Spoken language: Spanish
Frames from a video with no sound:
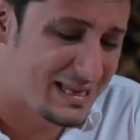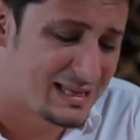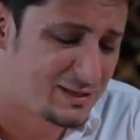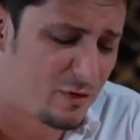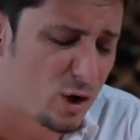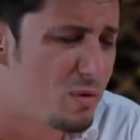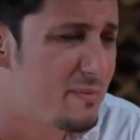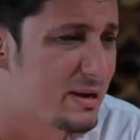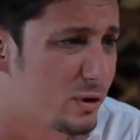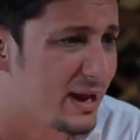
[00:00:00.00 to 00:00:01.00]
Y así fue como
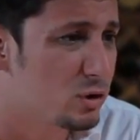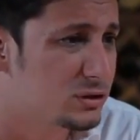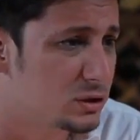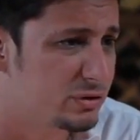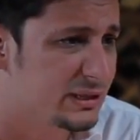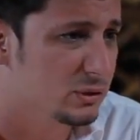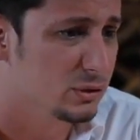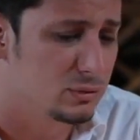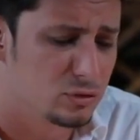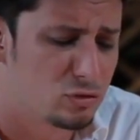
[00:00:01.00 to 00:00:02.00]
mi conejo se suicidó.